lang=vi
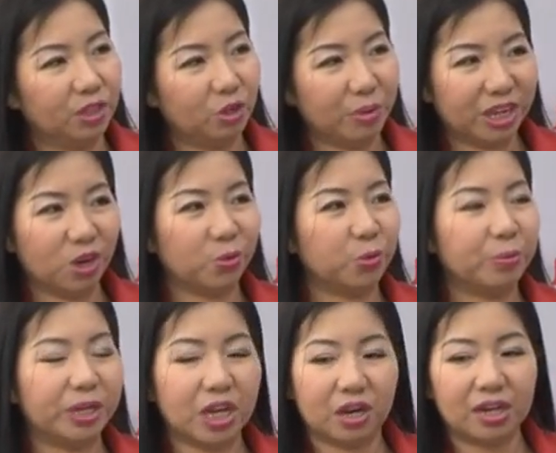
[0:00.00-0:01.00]
tôi bắt đầu tôi
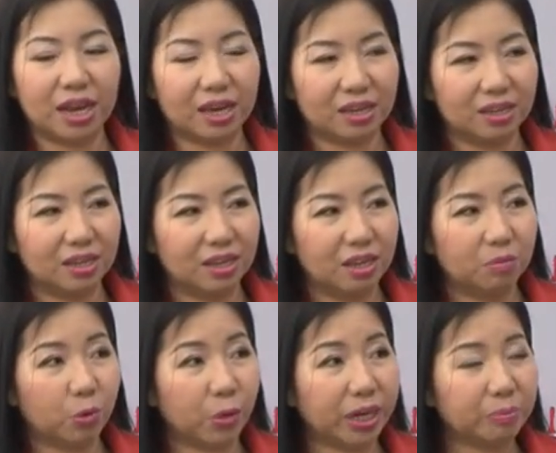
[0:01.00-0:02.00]
mới nói là
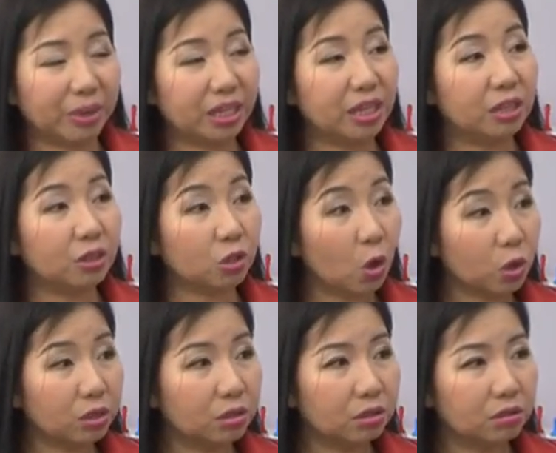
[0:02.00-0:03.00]
một cái máy tính
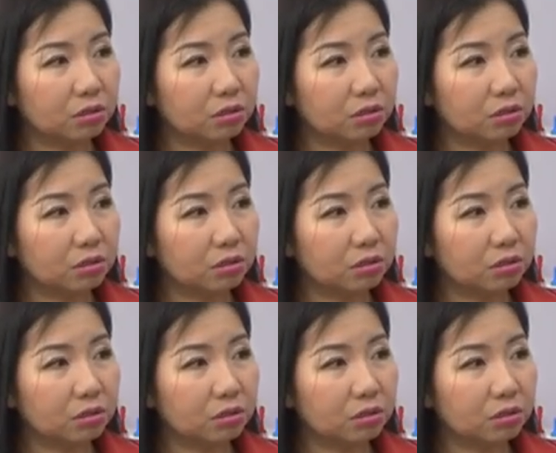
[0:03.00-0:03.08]
tốt